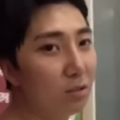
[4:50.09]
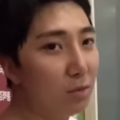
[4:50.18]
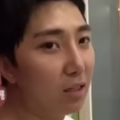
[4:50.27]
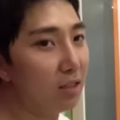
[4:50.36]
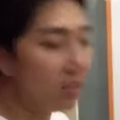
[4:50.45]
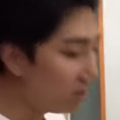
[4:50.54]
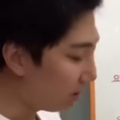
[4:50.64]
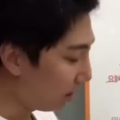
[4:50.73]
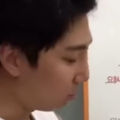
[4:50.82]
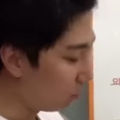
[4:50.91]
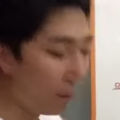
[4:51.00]
나 진짜
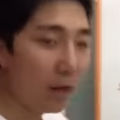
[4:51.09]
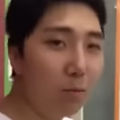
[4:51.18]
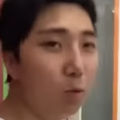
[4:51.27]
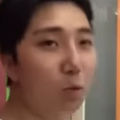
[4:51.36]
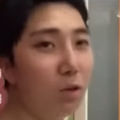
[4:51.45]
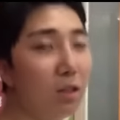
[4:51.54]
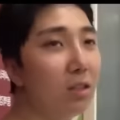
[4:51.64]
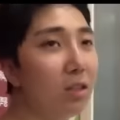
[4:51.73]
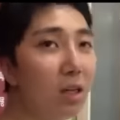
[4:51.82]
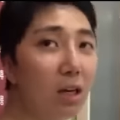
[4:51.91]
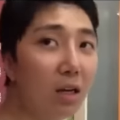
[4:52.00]
나도 팔 못
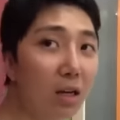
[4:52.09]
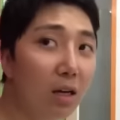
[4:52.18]
올리겠는데